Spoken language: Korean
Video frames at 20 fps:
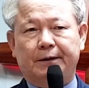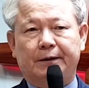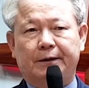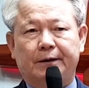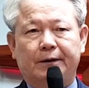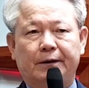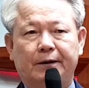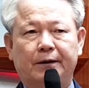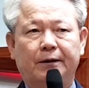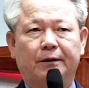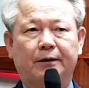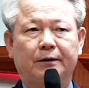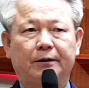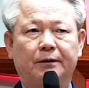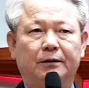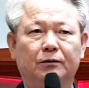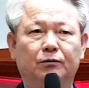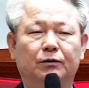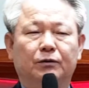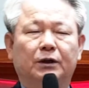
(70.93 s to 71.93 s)
어,
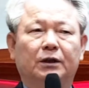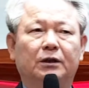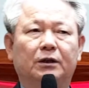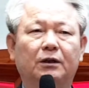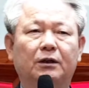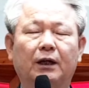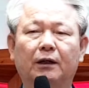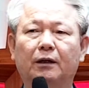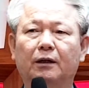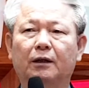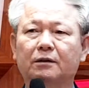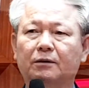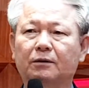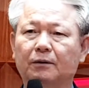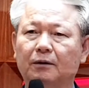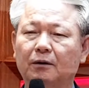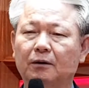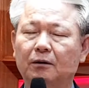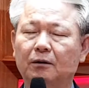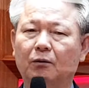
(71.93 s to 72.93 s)
우리가 이
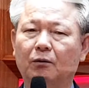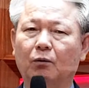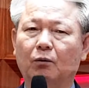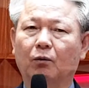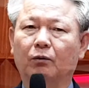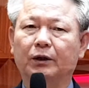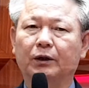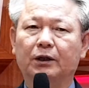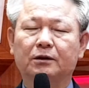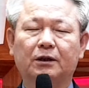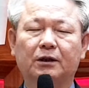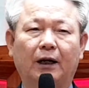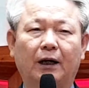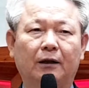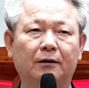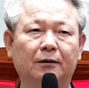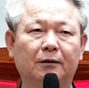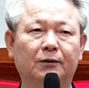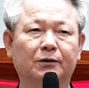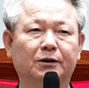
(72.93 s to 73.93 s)
땅에서 오래
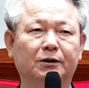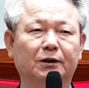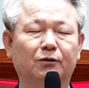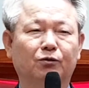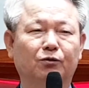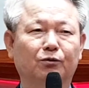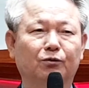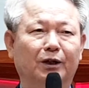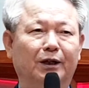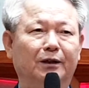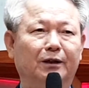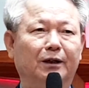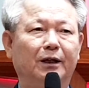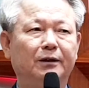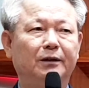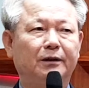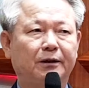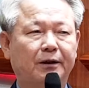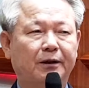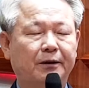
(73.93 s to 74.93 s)
사는 것이 중요한 게
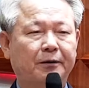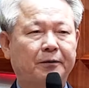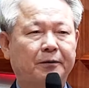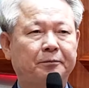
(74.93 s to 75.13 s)
아니에요.